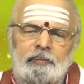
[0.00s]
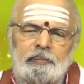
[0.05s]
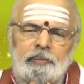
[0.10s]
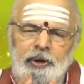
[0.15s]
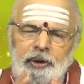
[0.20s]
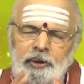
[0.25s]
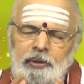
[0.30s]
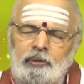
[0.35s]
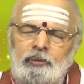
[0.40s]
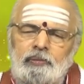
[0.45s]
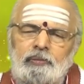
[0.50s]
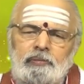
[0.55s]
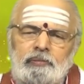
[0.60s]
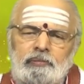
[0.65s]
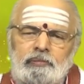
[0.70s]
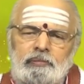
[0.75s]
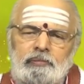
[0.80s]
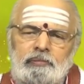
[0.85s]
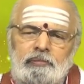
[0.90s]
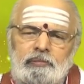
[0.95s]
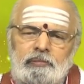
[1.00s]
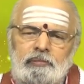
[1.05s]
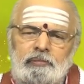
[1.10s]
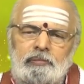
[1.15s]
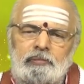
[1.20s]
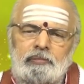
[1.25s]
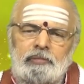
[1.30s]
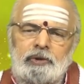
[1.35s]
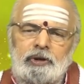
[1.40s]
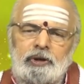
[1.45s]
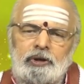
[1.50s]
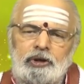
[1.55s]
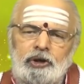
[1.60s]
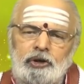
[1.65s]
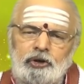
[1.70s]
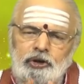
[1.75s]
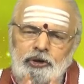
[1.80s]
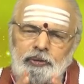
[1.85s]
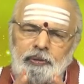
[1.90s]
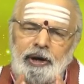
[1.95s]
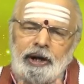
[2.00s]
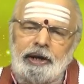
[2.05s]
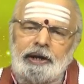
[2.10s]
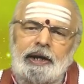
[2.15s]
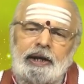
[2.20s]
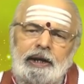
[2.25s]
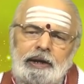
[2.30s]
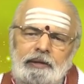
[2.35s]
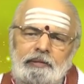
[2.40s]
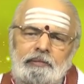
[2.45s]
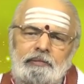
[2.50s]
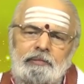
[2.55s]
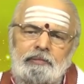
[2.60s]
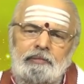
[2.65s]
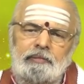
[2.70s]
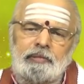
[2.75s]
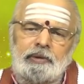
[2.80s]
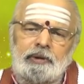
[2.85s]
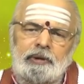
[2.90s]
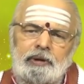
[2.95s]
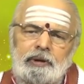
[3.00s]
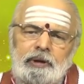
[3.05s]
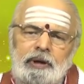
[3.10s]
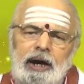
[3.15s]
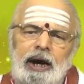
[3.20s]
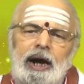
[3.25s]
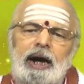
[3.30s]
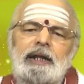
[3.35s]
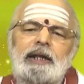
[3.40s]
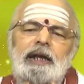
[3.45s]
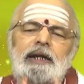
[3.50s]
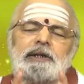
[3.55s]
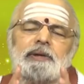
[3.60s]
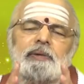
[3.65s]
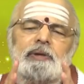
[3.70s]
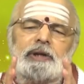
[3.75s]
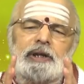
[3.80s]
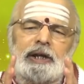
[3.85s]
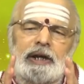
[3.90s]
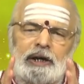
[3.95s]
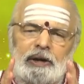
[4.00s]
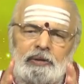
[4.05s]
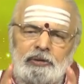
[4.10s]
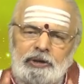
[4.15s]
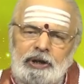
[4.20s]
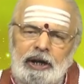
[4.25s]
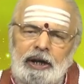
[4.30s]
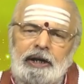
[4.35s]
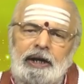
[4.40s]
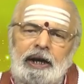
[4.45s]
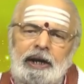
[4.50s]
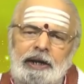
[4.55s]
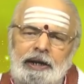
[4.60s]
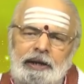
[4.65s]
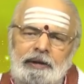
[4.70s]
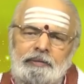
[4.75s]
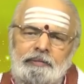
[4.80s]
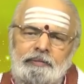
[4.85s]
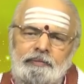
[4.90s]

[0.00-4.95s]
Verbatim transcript: మీరు ఎదుటి వాళ్ళకి ఆదర్శవంతంగా ఉంటారు కానీ